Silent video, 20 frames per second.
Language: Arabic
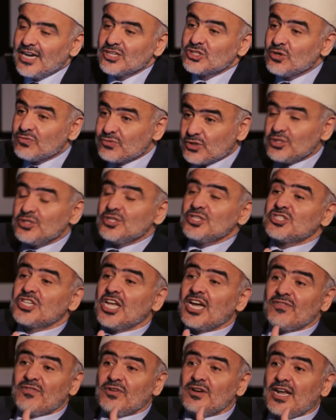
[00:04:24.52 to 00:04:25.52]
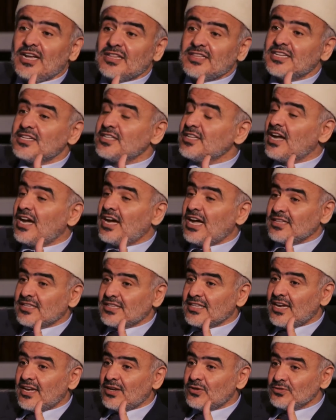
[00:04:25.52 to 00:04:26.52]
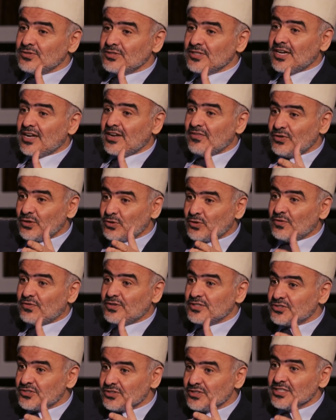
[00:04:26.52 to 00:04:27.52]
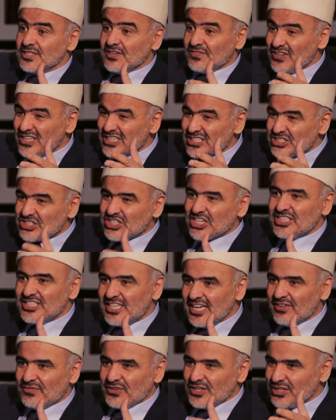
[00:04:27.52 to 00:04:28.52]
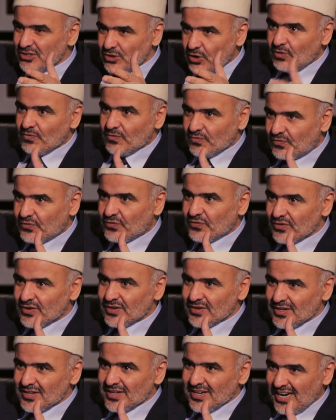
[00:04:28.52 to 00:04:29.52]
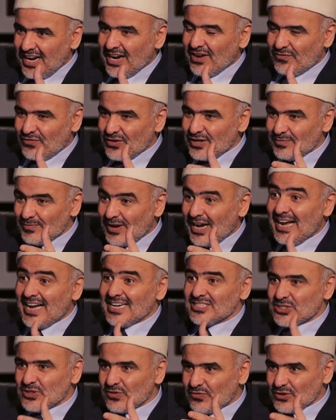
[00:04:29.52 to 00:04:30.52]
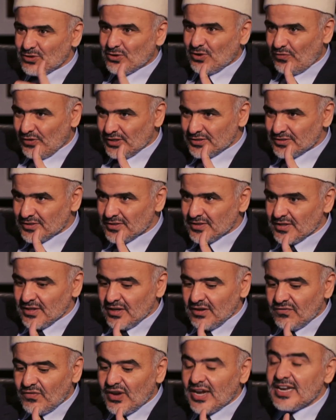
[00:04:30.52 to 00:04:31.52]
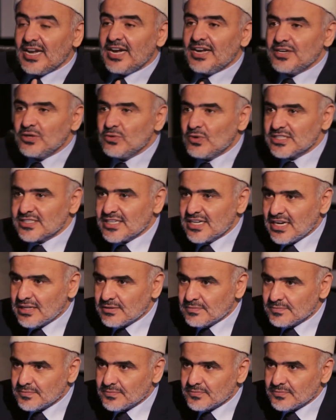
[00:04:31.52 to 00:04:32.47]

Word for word: آه، شفت النساء في حتى إنها حتى هن في الكفر فيهن شدة فيهن نعم. عنف آه، في المعاصي في الكفر فيعني وصلت